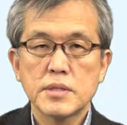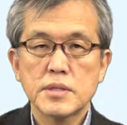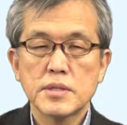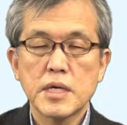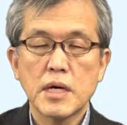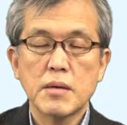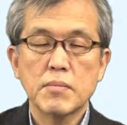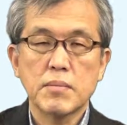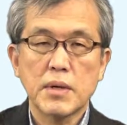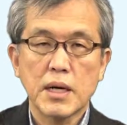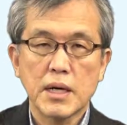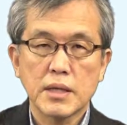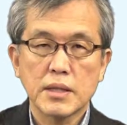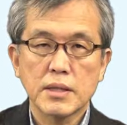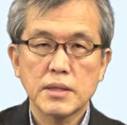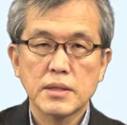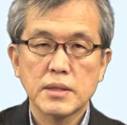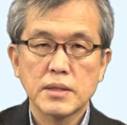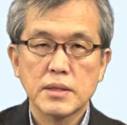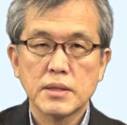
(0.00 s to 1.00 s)
3番
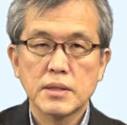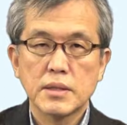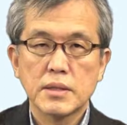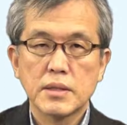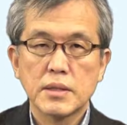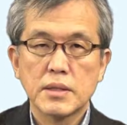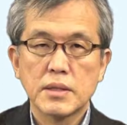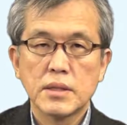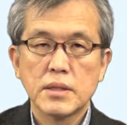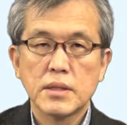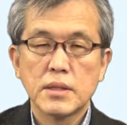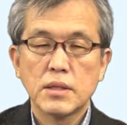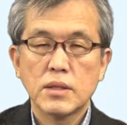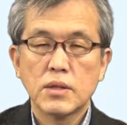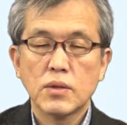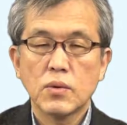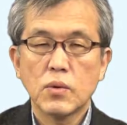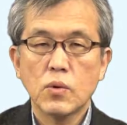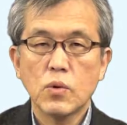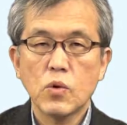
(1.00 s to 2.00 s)

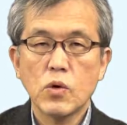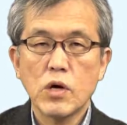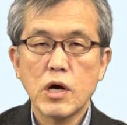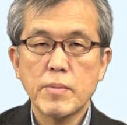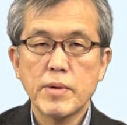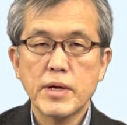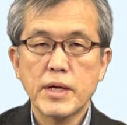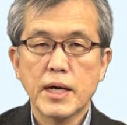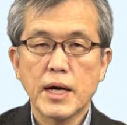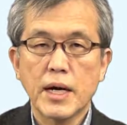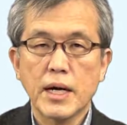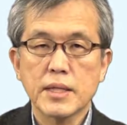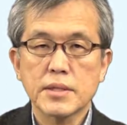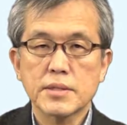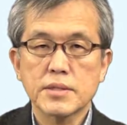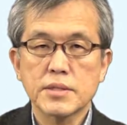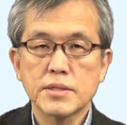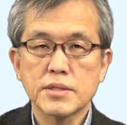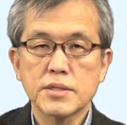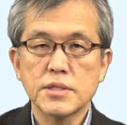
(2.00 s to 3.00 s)
大雨が
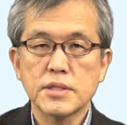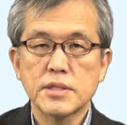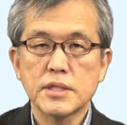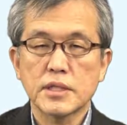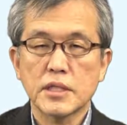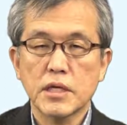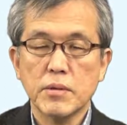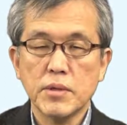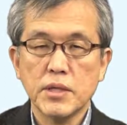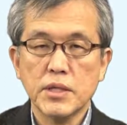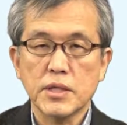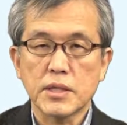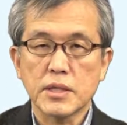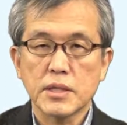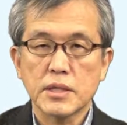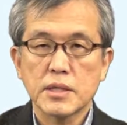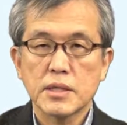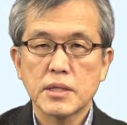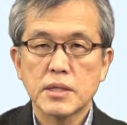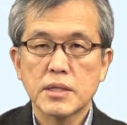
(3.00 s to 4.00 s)
続いたために
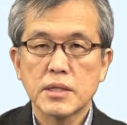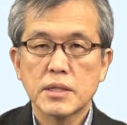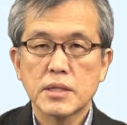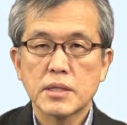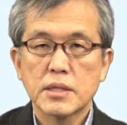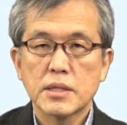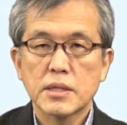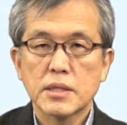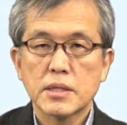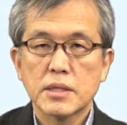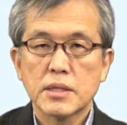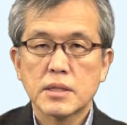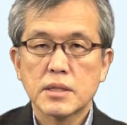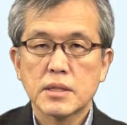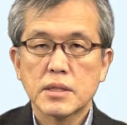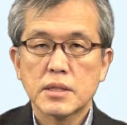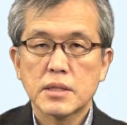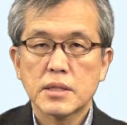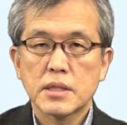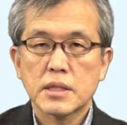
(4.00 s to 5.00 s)

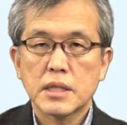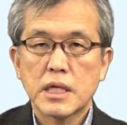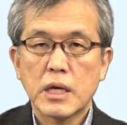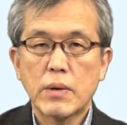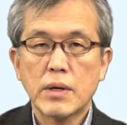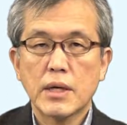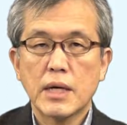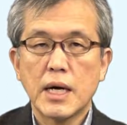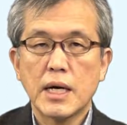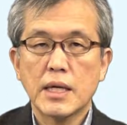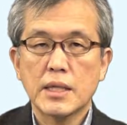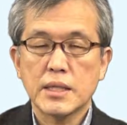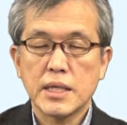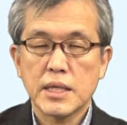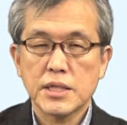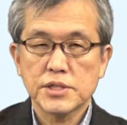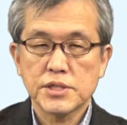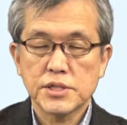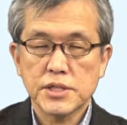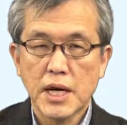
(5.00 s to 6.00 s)
川が氾
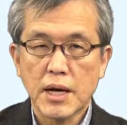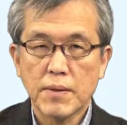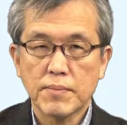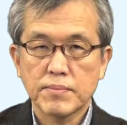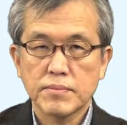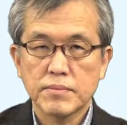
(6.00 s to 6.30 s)
濫した